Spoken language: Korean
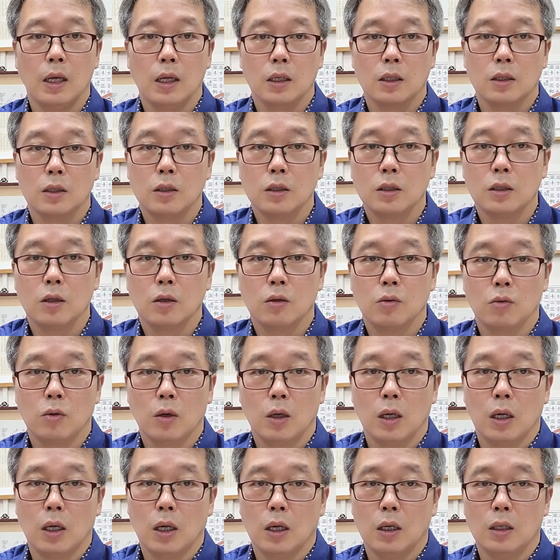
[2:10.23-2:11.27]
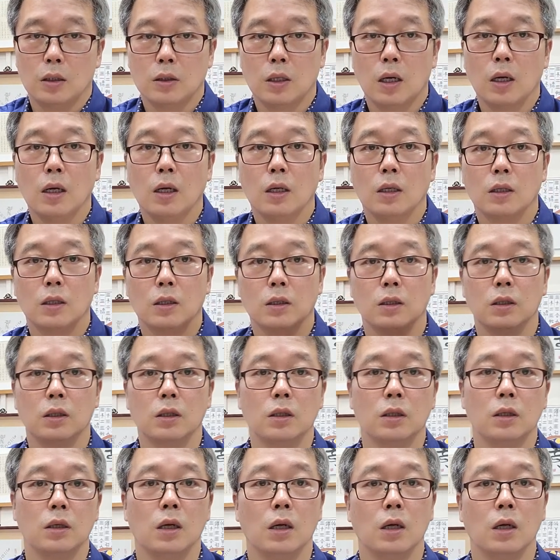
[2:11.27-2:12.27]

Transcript: 그런 경우에 삼각근을